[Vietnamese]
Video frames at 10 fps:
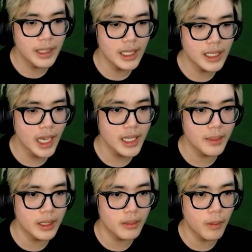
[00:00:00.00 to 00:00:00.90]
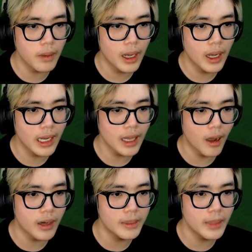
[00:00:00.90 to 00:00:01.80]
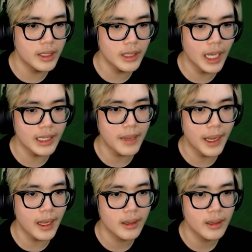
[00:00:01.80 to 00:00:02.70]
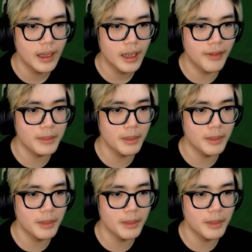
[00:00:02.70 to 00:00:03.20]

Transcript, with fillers: mình sẽ chế cho mình một uh, cái lò để mình nướng thịt đã bạn ạ à. hy vọng